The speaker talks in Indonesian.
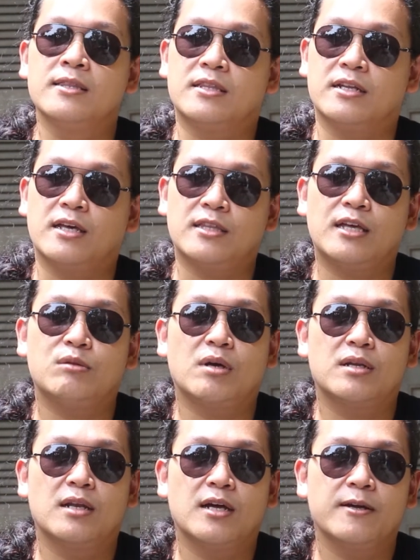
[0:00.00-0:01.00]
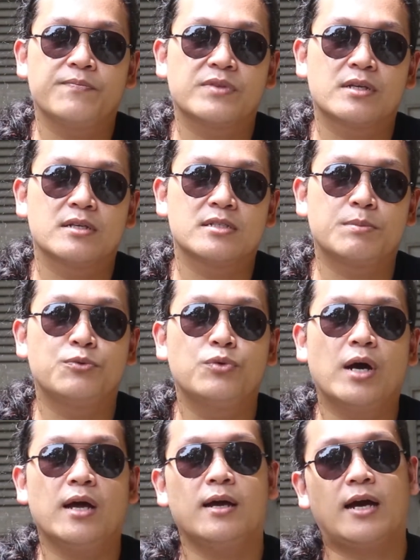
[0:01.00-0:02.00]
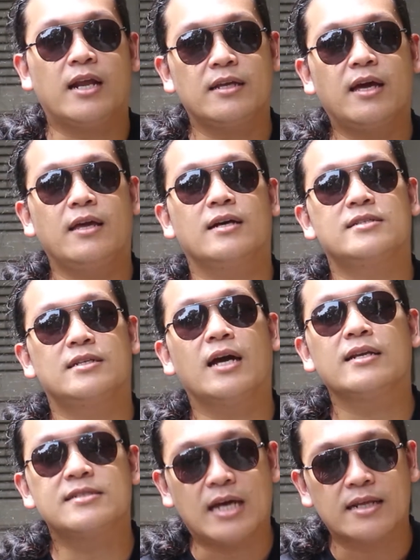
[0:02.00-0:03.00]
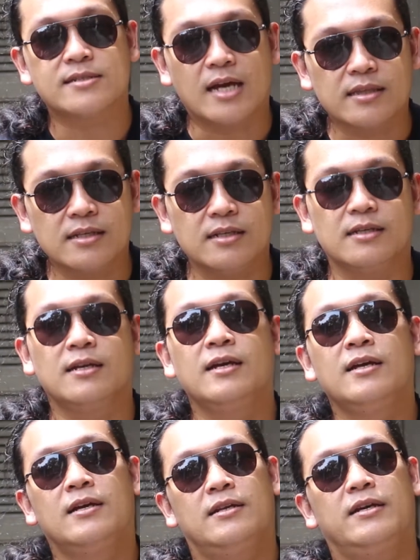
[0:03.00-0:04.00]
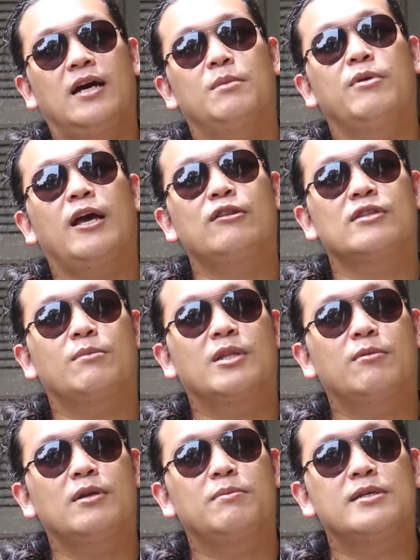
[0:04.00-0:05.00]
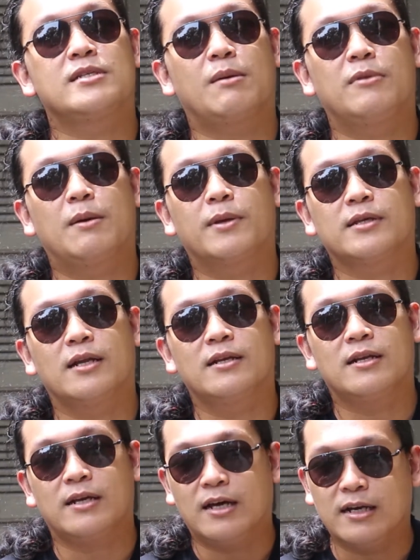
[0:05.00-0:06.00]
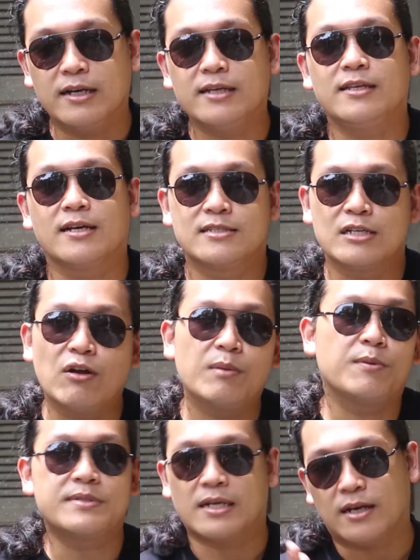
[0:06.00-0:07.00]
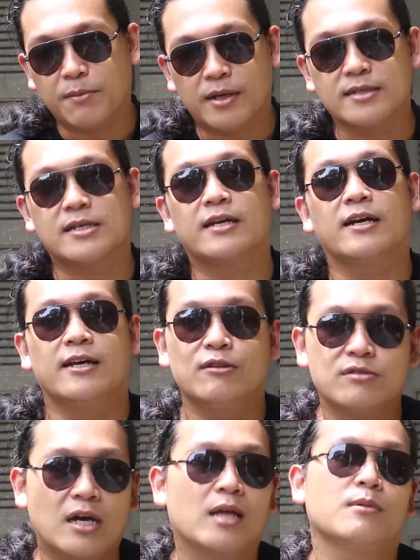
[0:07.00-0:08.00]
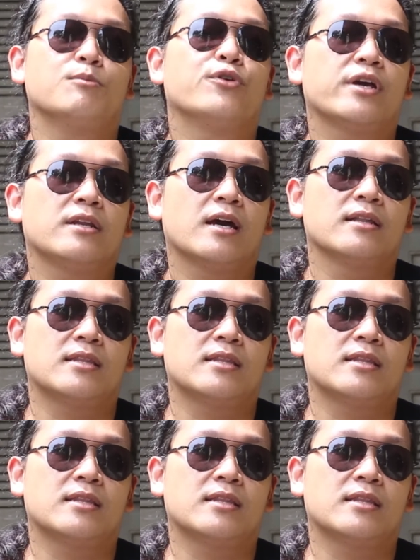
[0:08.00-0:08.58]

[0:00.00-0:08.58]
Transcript: ternyata itu adalah sebuah karya yang sedang dicari saat ini. Dengan begitu teman-teman bisa mendapatkan earning yang jauh lebih besar daripada saya. Itu sangat memungkinkan.